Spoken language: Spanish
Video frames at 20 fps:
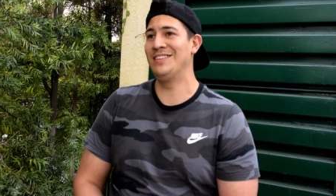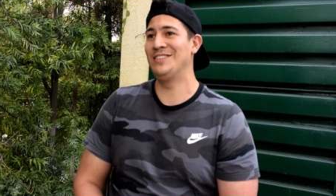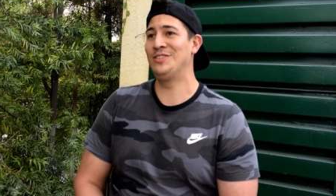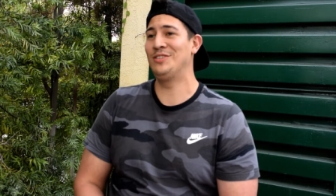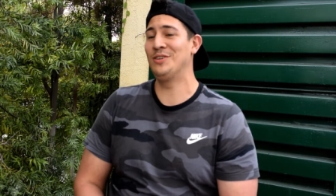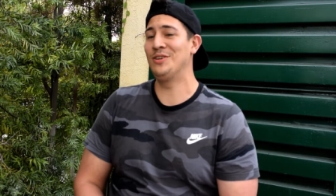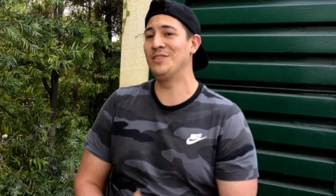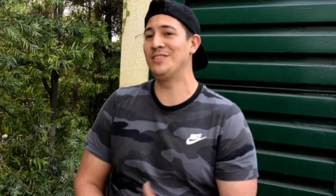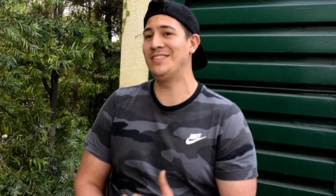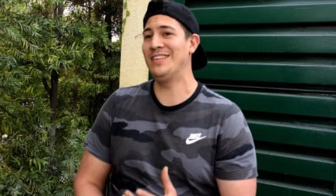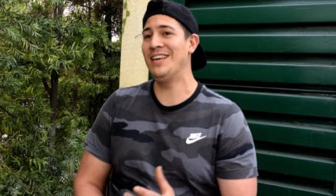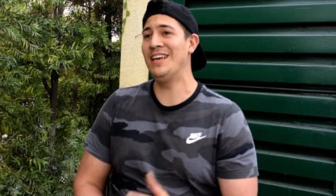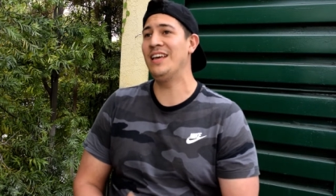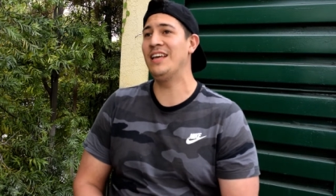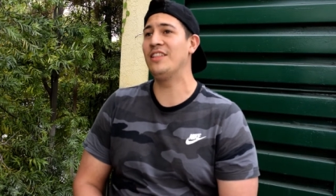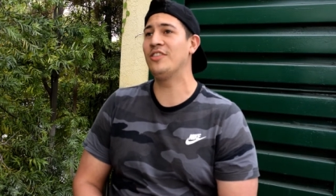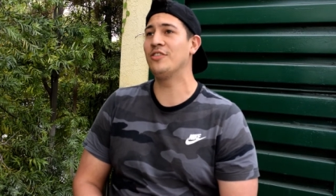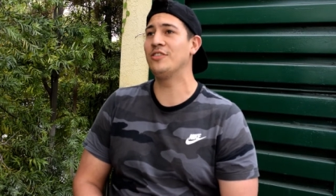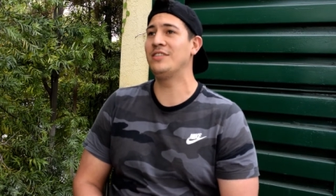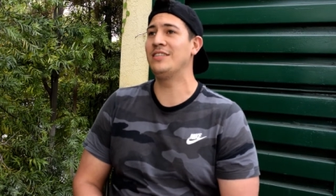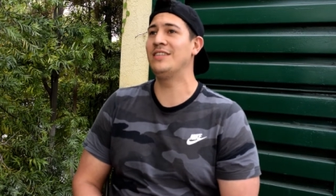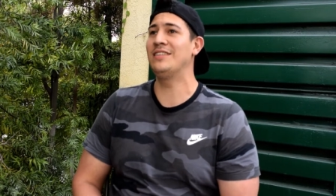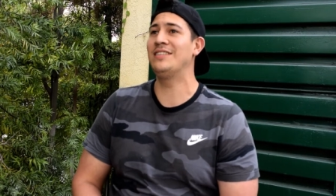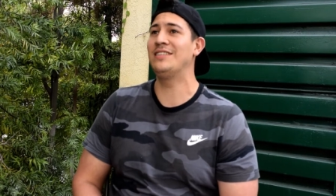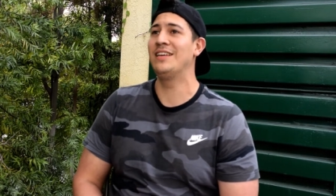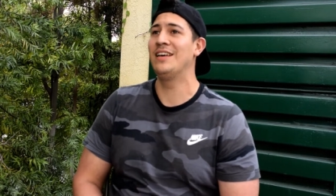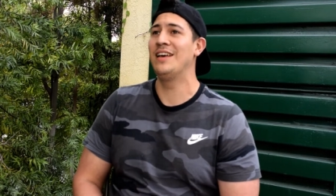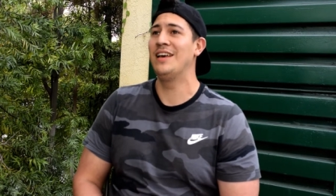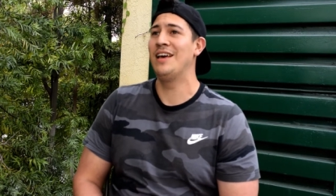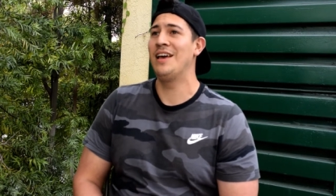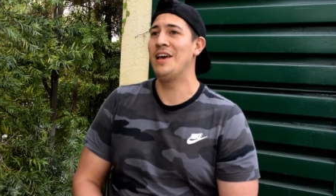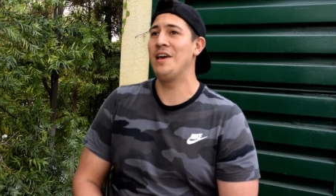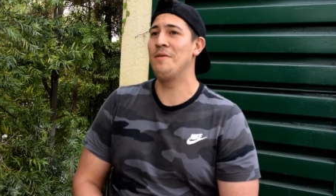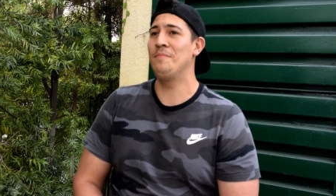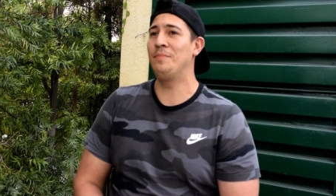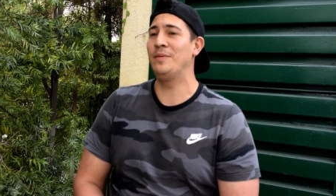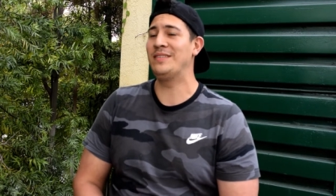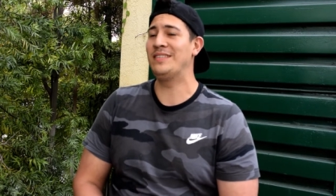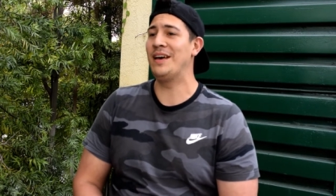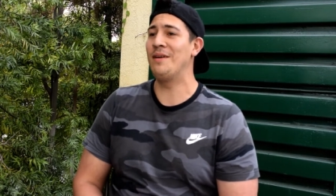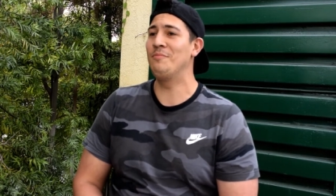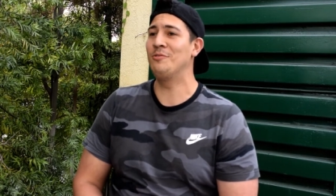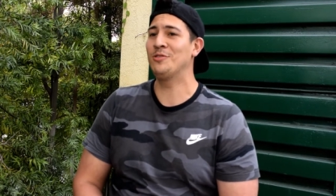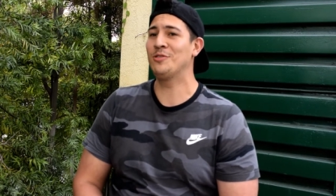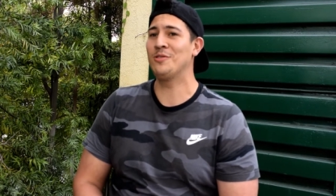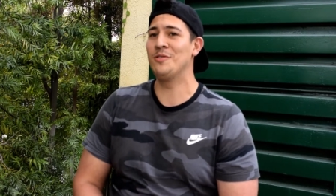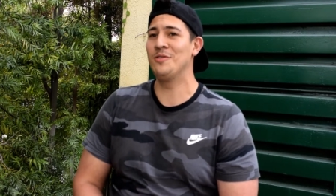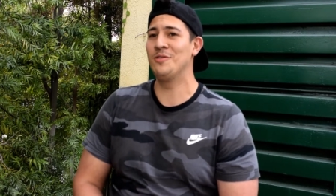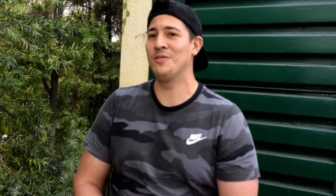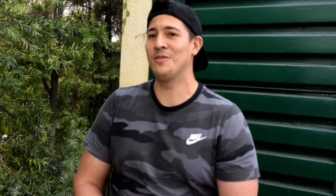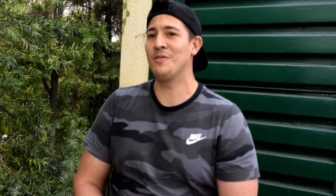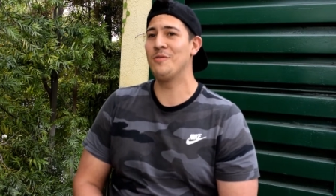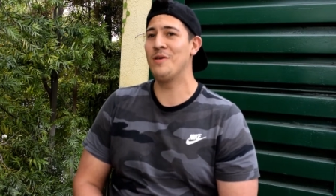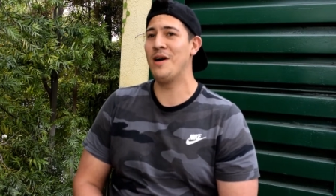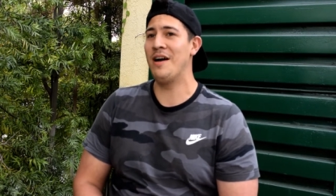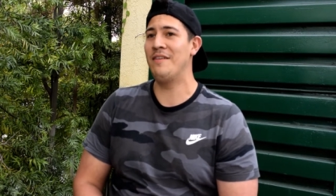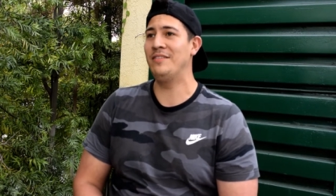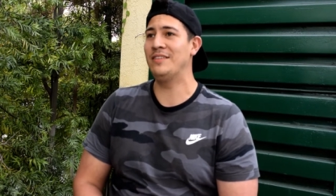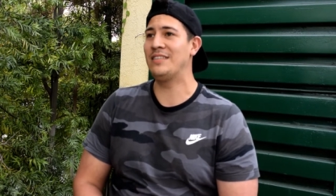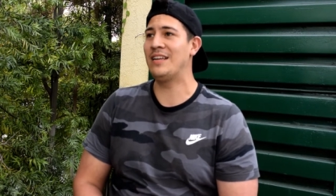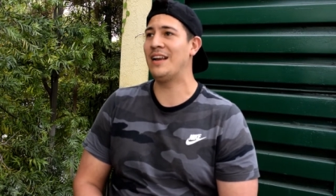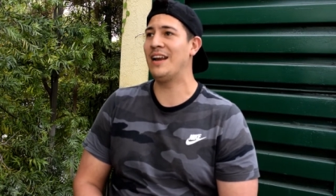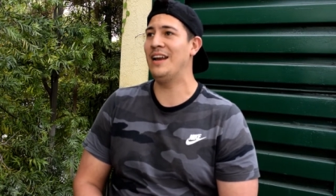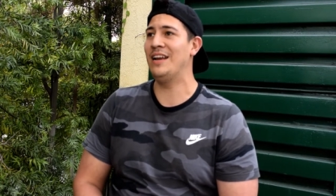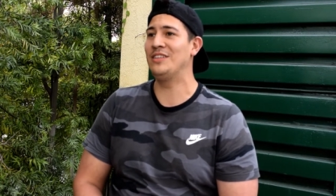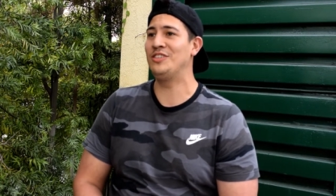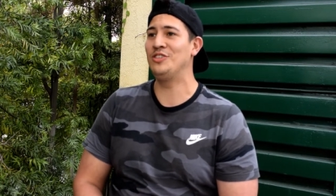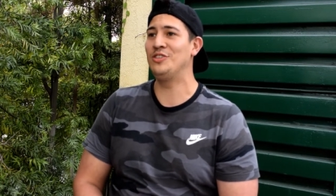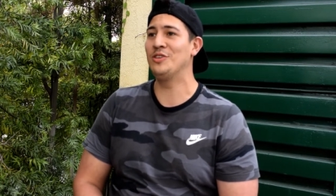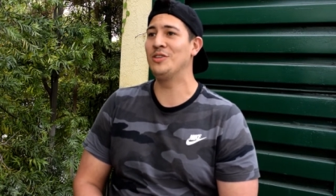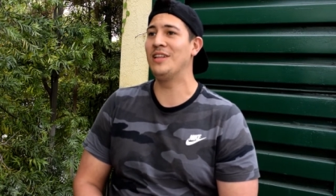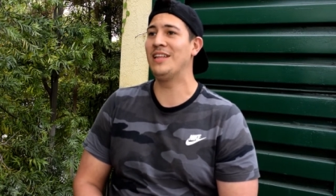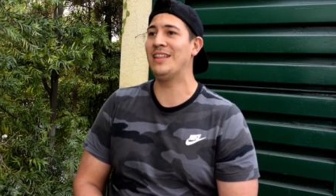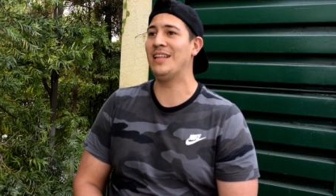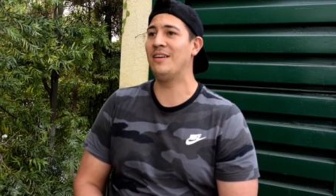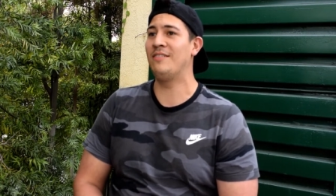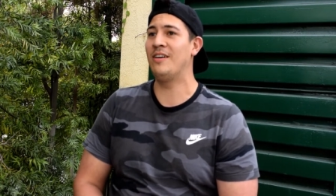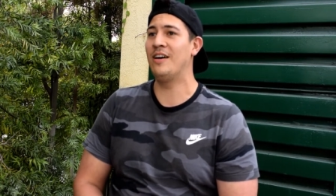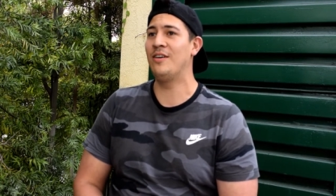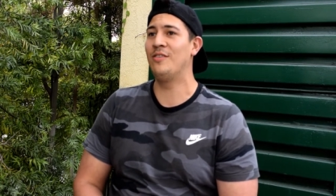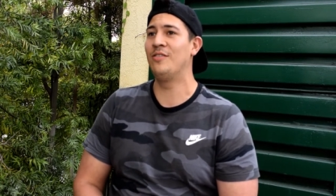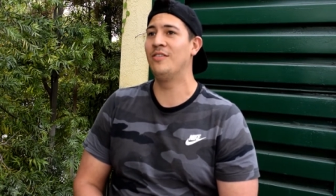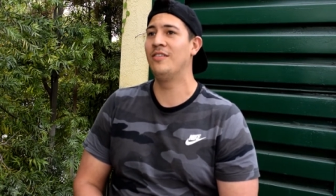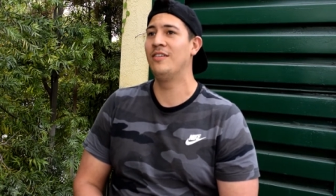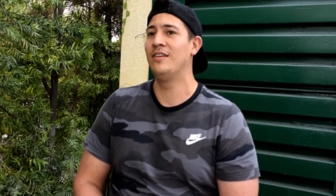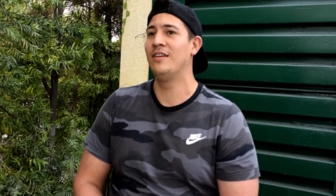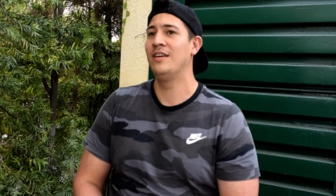so, sí, entonces empezamos con, con Abby esa relación de trabajo.